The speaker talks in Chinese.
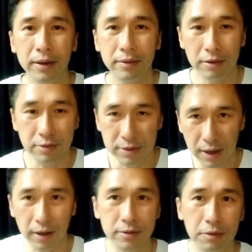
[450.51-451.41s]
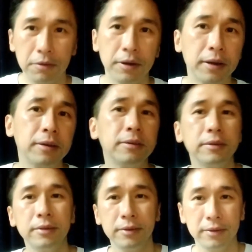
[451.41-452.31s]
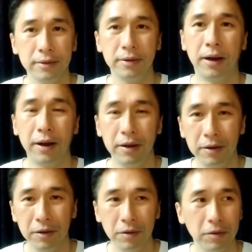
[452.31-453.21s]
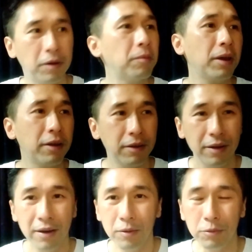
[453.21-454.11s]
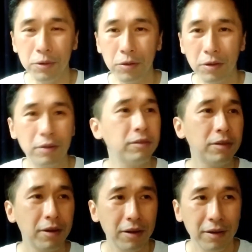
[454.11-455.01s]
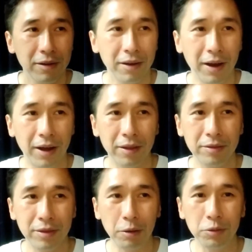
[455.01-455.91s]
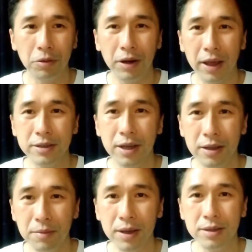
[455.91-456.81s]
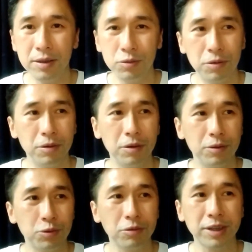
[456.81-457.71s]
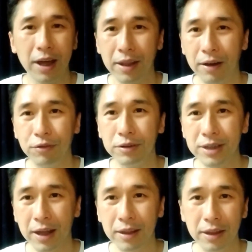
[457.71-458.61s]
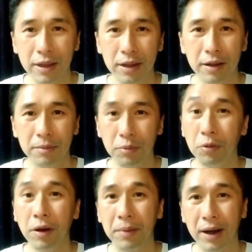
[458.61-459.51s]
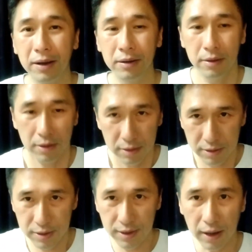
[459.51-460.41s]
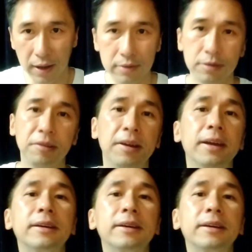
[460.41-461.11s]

但是香港不会啊。会不会无端端啊调动了两千亿美金去中山啊、佛山那？不会吧？香港就会。